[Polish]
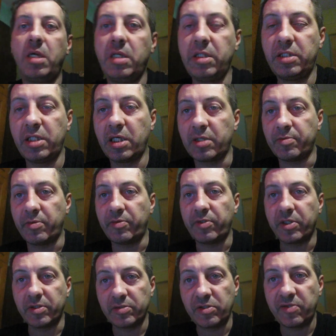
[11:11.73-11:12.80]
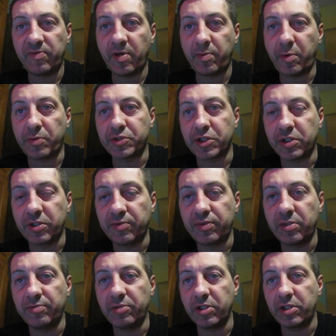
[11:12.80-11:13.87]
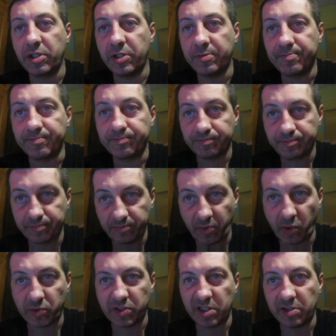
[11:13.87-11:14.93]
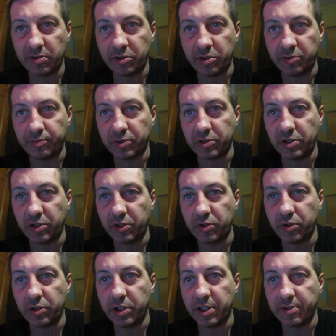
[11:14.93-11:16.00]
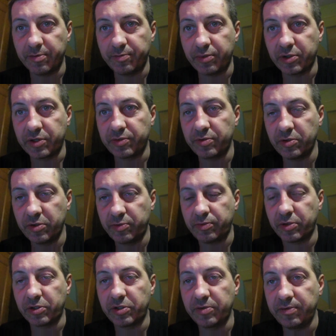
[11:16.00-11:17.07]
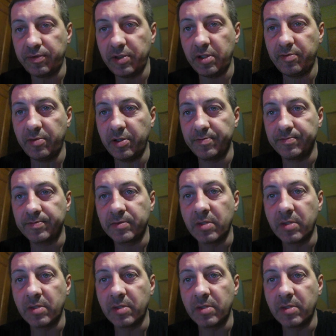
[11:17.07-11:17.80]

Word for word: i tak jak mówię, dwa poprzednie filmiki Wam e, podlinkuję pod, e, pod tym filmem